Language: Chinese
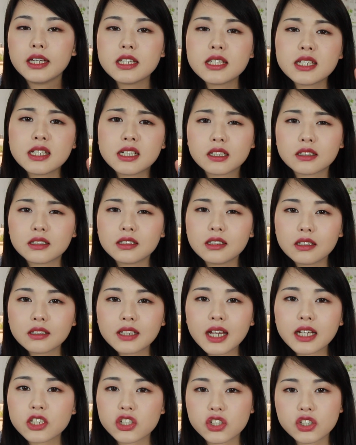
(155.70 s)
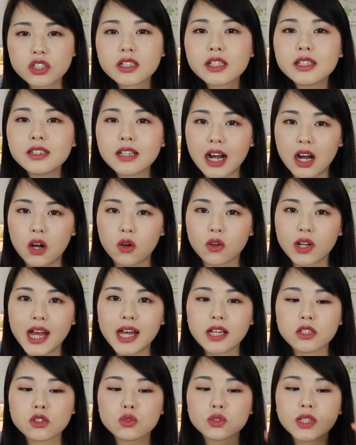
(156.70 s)
一系列第一代其实更好
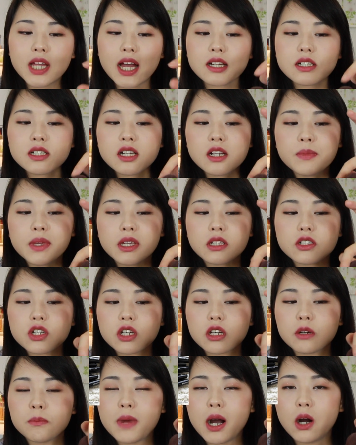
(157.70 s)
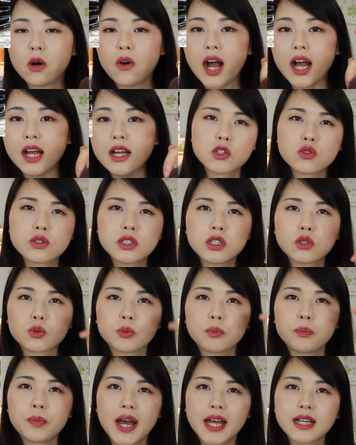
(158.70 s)
看，就是它上面这个毛啊，就是那
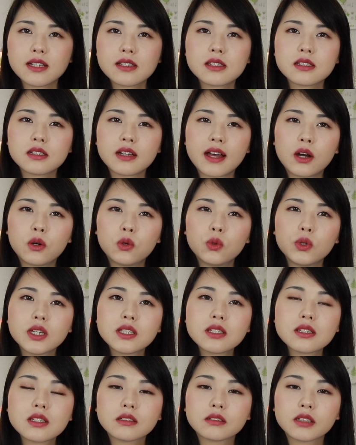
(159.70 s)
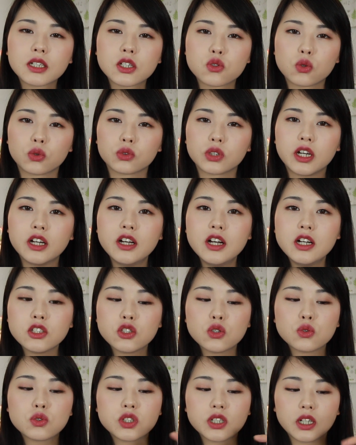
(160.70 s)
种白色啊、灰色那种的，
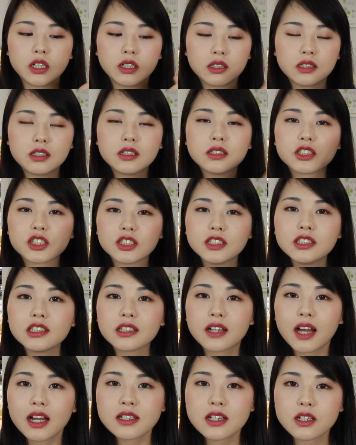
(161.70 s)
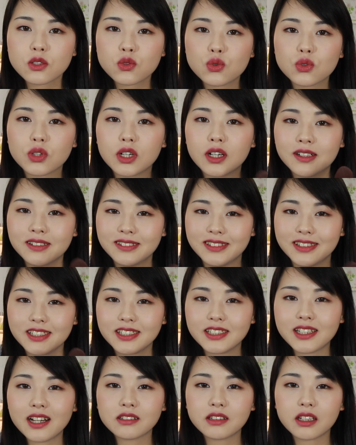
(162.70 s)
就整个整体看上去很
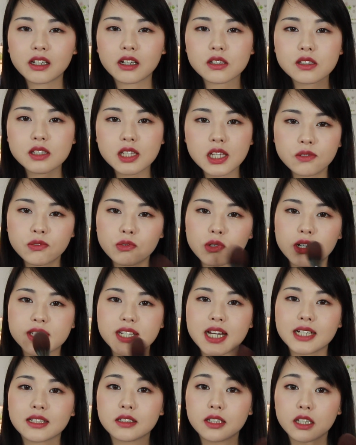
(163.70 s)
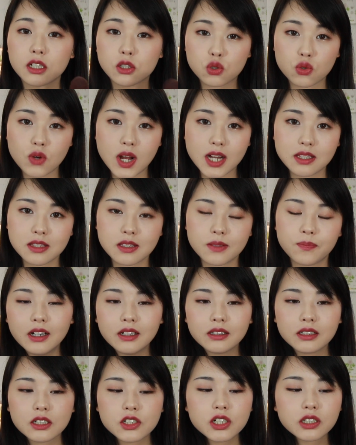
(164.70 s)
像那个 Sephora 家的那个刷子。
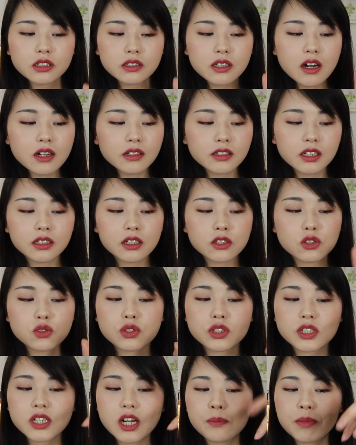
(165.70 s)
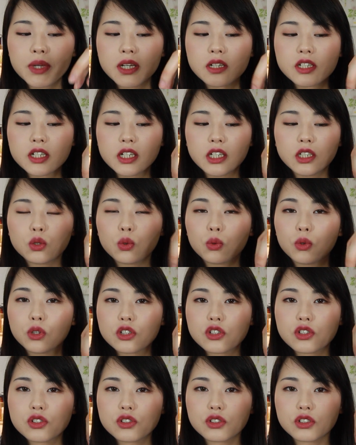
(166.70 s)
那这个第二代呢？就是上面这一
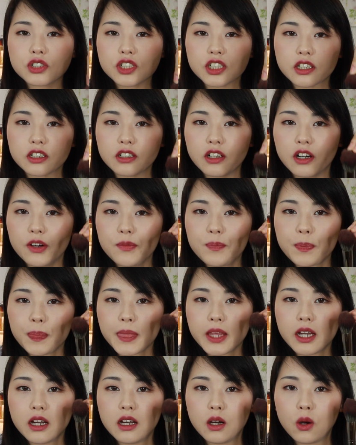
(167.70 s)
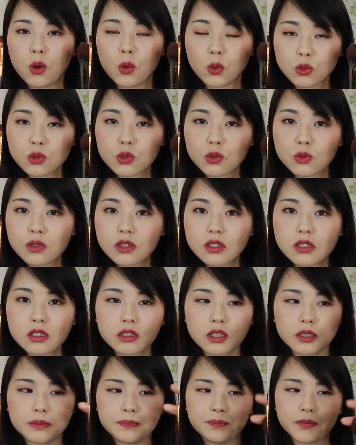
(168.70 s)
坨是这个呃红棕
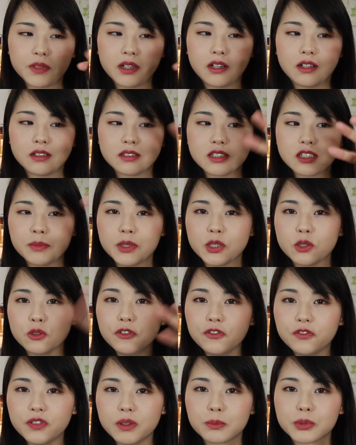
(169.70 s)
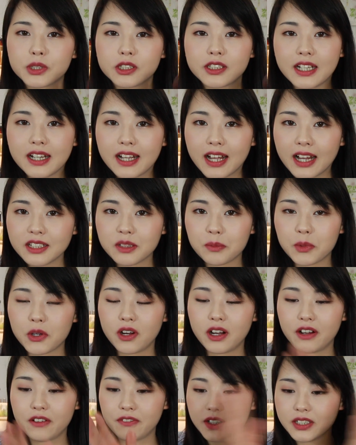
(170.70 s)
色的啊，上面有粉，不知道大家看到没
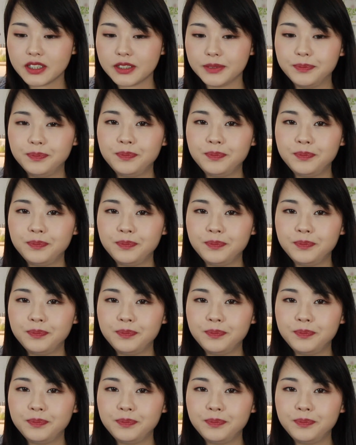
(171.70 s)
有哈？反正